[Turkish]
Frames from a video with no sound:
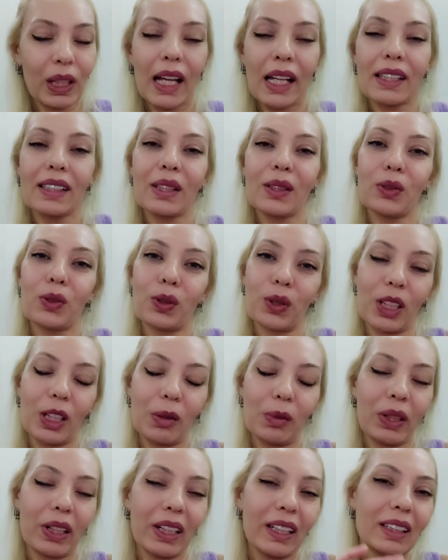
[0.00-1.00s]
Kendinize çok
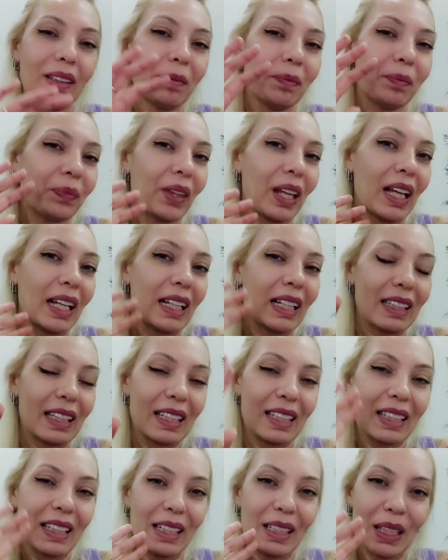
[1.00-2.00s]
iyi bakın.
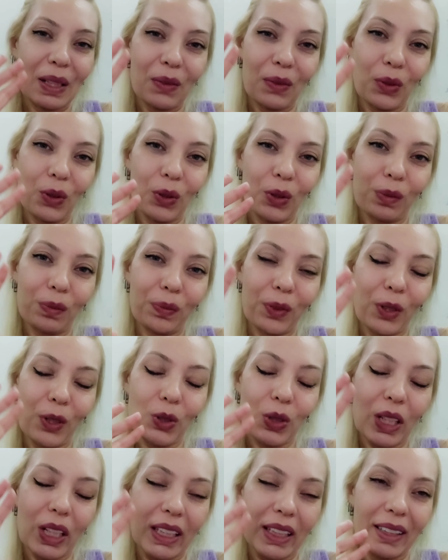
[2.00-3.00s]
Sizleri seviyorum.
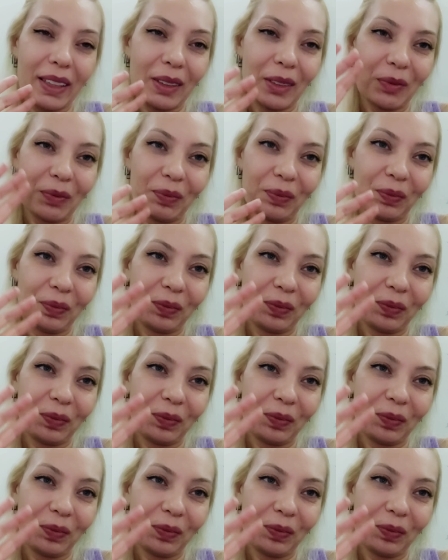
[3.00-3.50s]
Hoşçakalın.